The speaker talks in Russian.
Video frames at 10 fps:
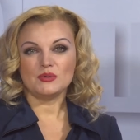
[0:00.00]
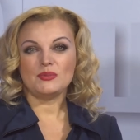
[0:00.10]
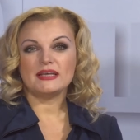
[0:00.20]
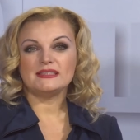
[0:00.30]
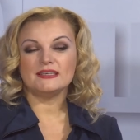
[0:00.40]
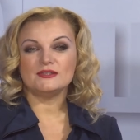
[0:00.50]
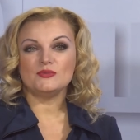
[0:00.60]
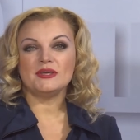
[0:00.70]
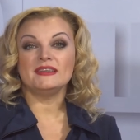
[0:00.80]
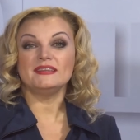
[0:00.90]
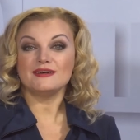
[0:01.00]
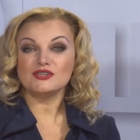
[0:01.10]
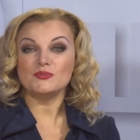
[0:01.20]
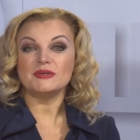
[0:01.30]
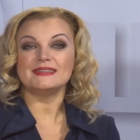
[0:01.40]
Библиотеки Тюмени
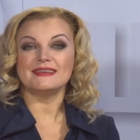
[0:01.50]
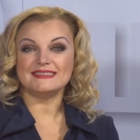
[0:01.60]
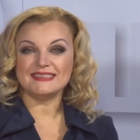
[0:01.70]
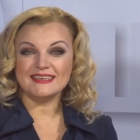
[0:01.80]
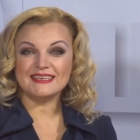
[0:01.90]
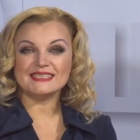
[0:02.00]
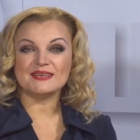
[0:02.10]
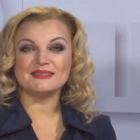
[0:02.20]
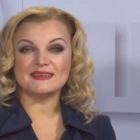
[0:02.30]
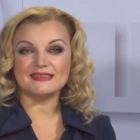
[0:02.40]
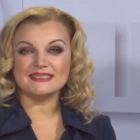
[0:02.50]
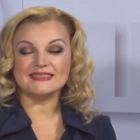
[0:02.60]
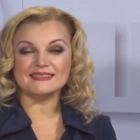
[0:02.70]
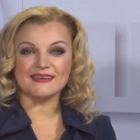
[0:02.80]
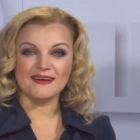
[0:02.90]
также присоединились ко
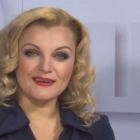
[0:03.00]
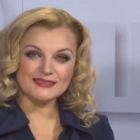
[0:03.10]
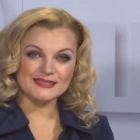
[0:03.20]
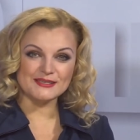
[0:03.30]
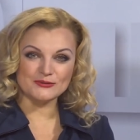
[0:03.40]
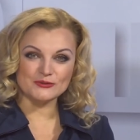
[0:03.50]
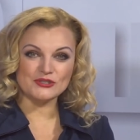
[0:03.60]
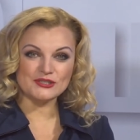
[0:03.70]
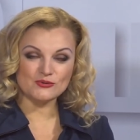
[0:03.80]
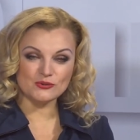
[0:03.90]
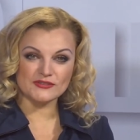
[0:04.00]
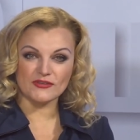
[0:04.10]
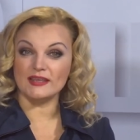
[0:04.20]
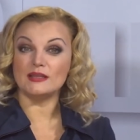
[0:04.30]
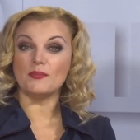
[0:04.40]
всероссийской акции «Ночь
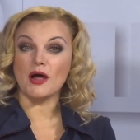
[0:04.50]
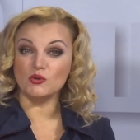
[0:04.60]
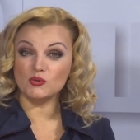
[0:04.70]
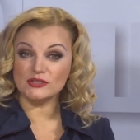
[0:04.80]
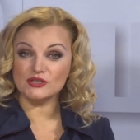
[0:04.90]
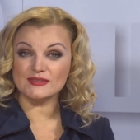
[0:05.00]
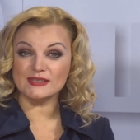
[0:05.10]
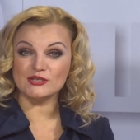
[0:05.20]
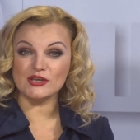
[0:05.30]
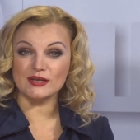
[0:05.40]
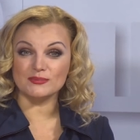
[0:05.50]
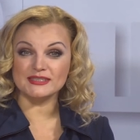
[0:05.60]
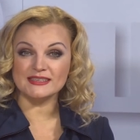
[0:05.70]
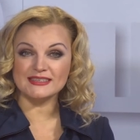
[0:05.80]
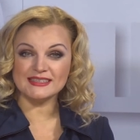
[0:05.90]
искусств» и до полуночи встречали
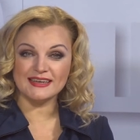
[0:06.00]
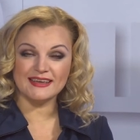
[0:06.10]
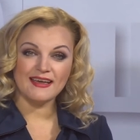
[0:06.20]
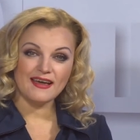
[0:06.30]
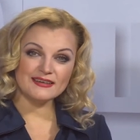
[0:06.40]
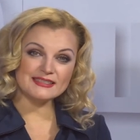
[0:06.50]
посетителей